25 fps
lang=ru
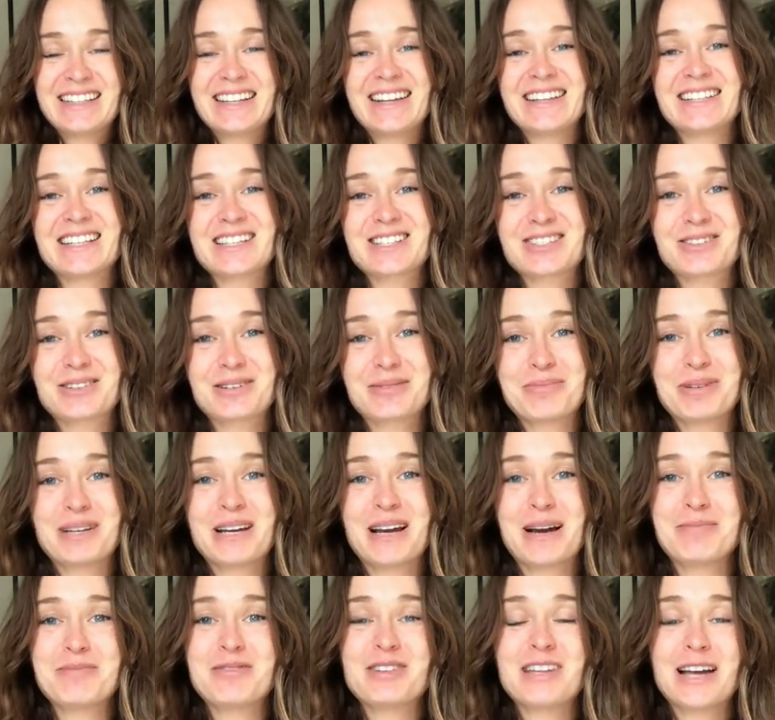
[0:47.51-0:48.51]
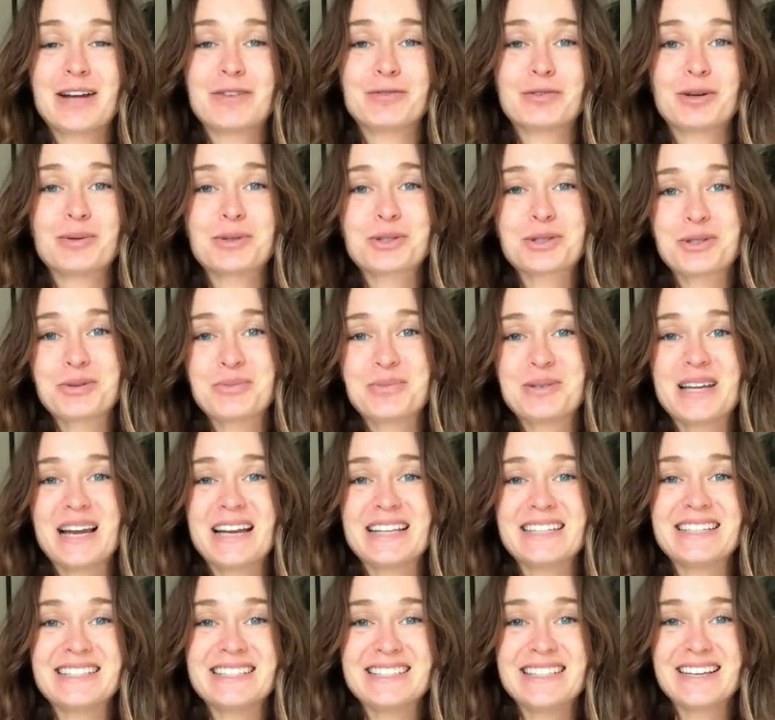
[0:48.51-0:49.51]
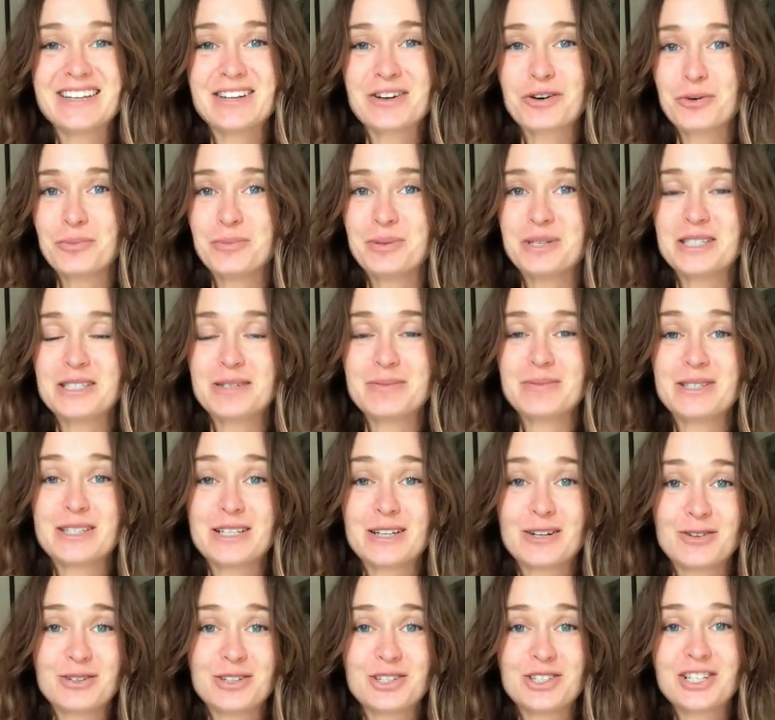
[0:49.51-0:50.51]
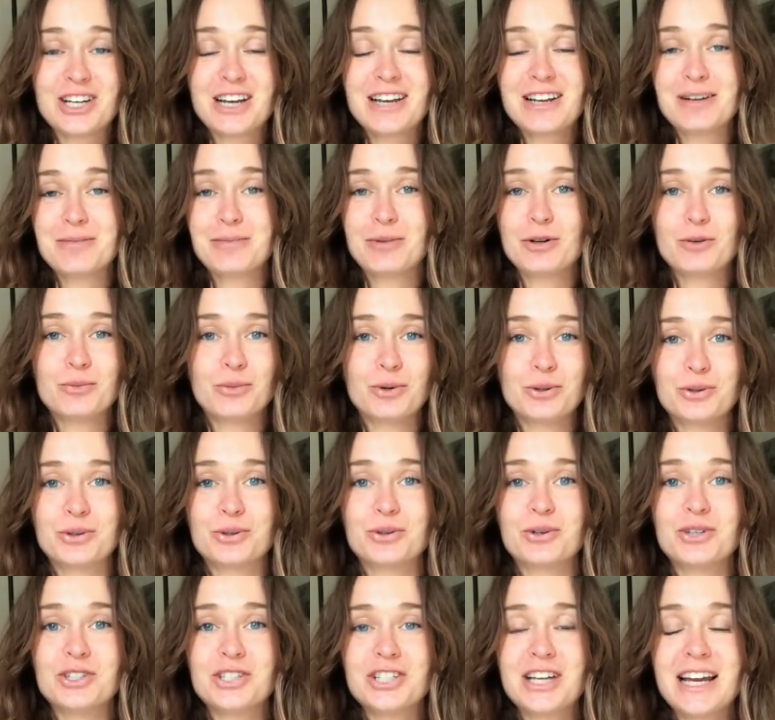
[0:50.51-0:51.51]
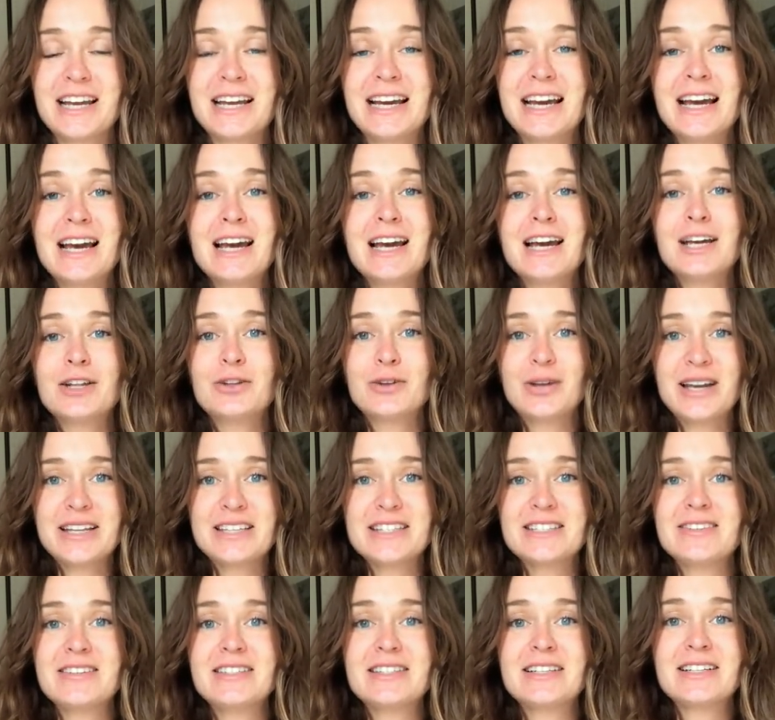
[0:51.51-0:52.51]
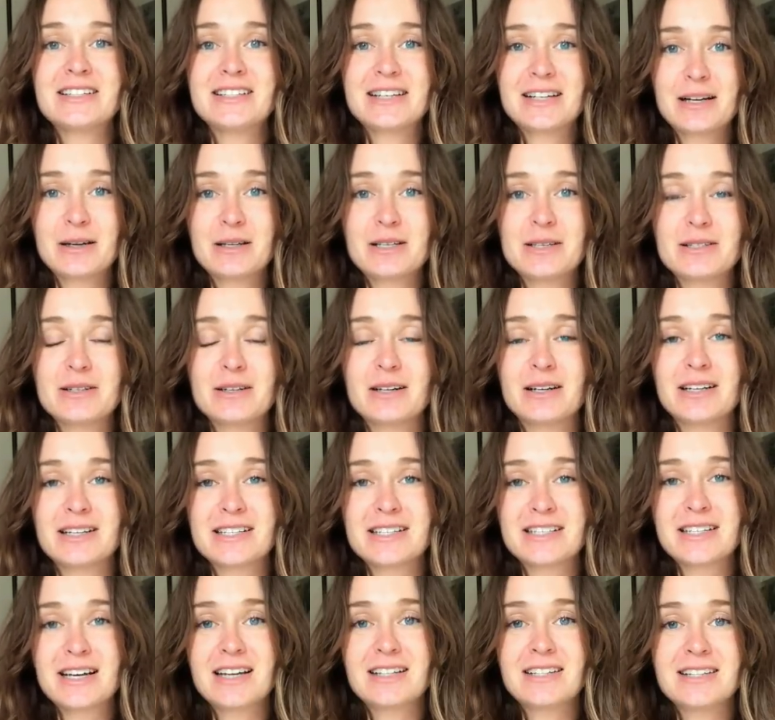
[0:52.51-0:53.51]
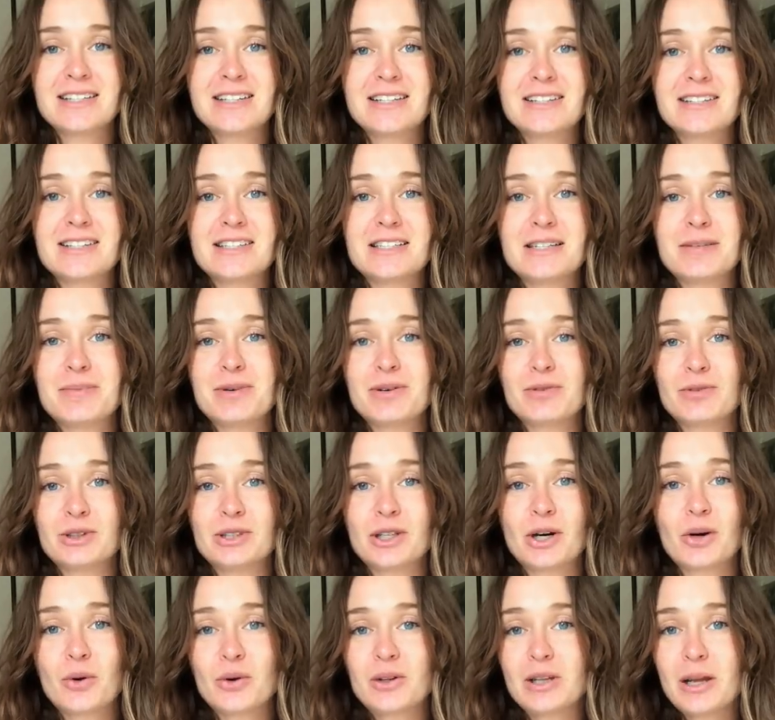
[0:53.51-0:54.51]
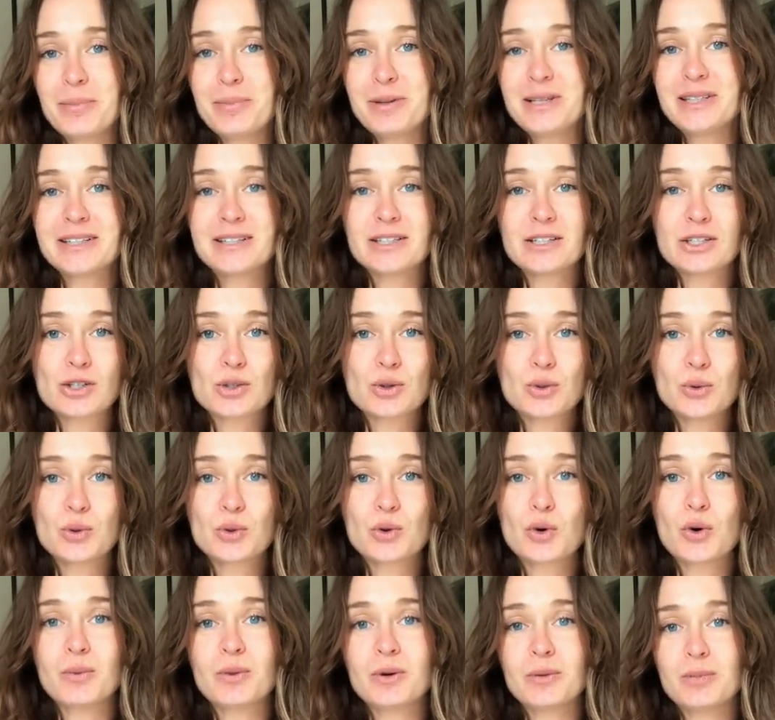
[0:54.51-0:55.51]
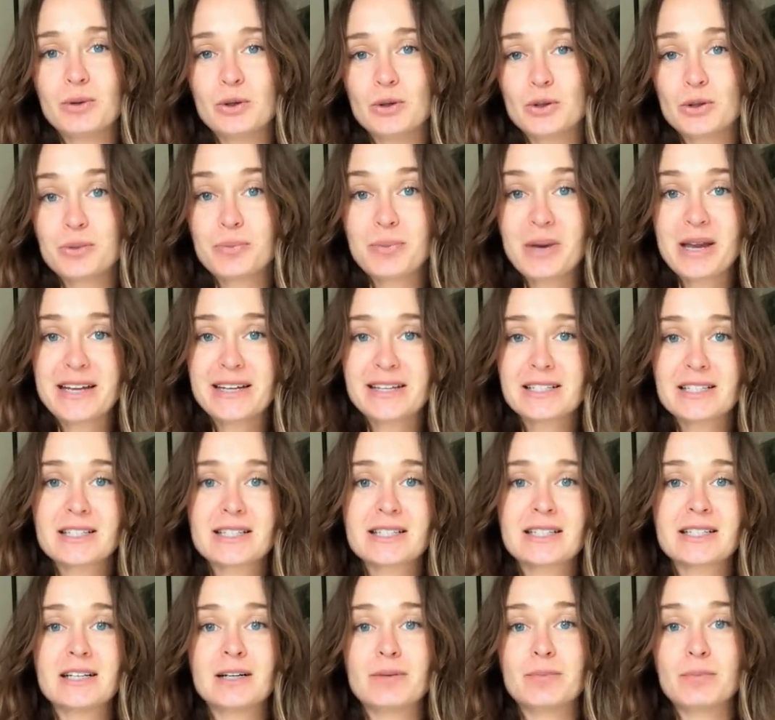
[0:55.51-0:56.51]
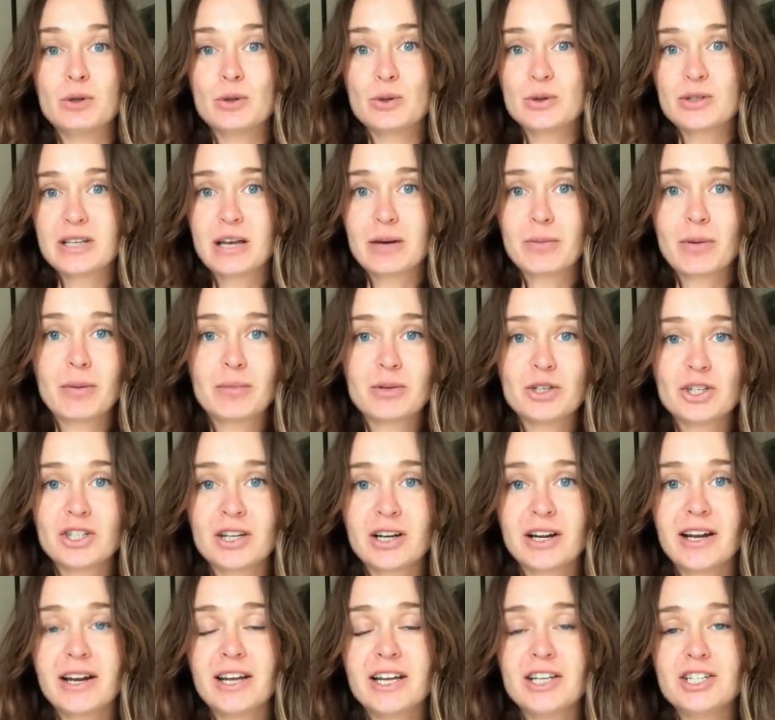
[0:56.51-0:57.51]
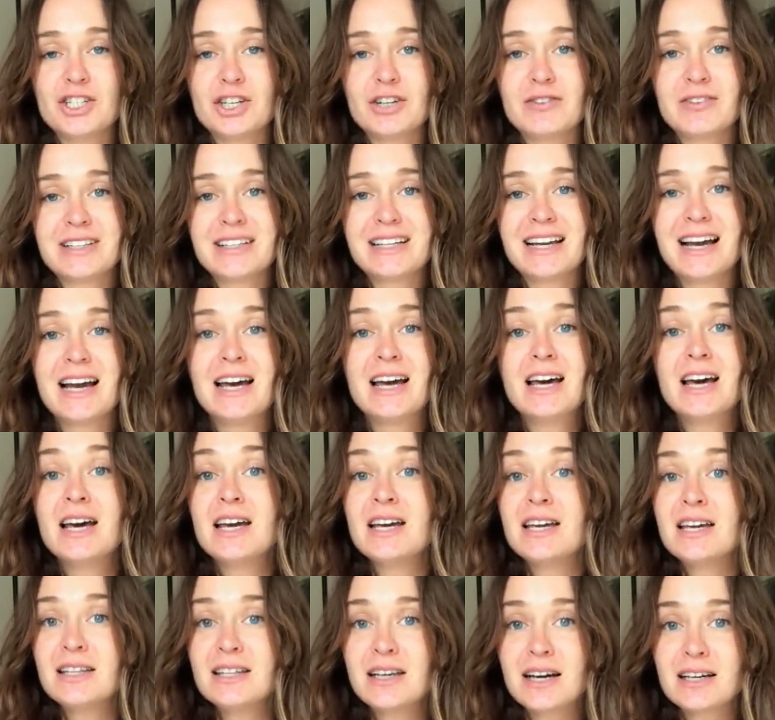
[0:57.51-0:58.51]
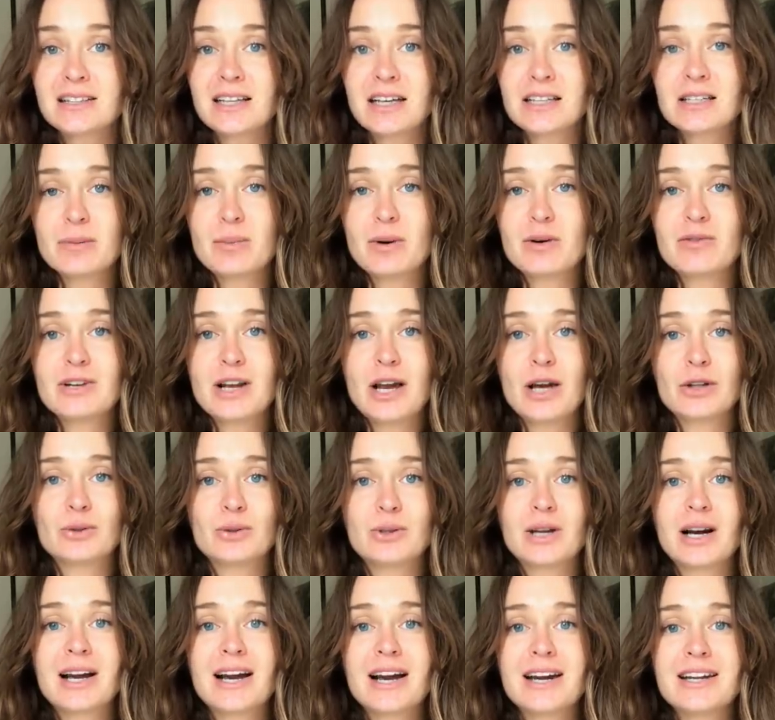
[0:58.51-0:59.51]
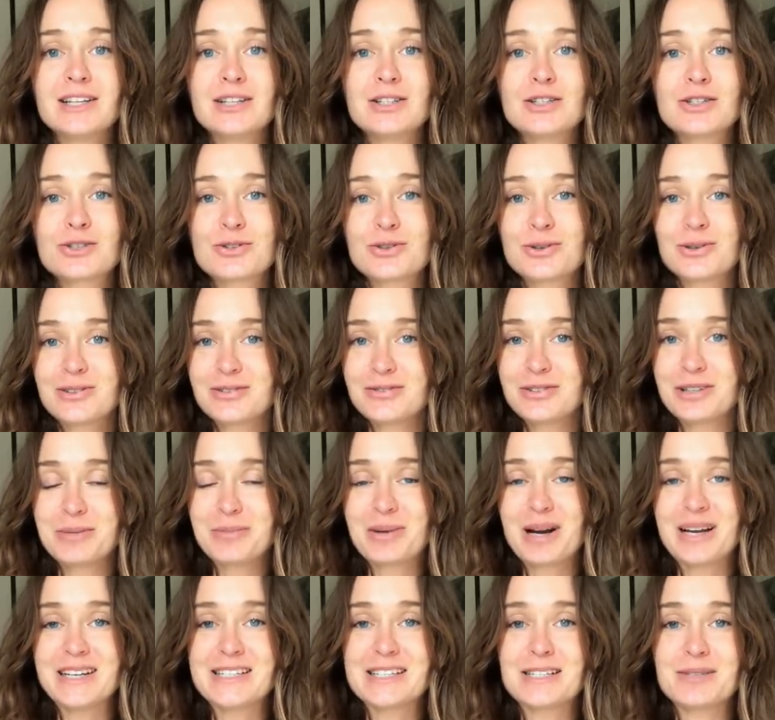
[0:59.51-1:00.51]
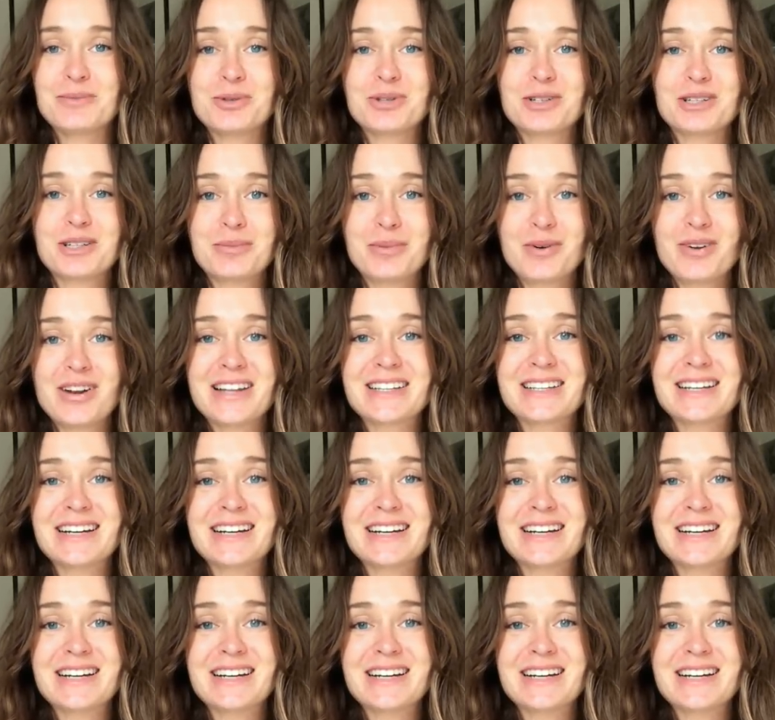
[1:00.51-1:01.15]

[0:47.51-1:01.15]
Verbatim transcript: наверное, скоро меня обвинят в том, что у меня нет денег купить себе зеленый чай, либо любой другой чай. Но я действительно э, стала делать себе вот такой напиток из куркумы плюс перец, э, плюс самая обычная горячая вода. Иногда добавляю туда корицу. Внимание, если будете добавлять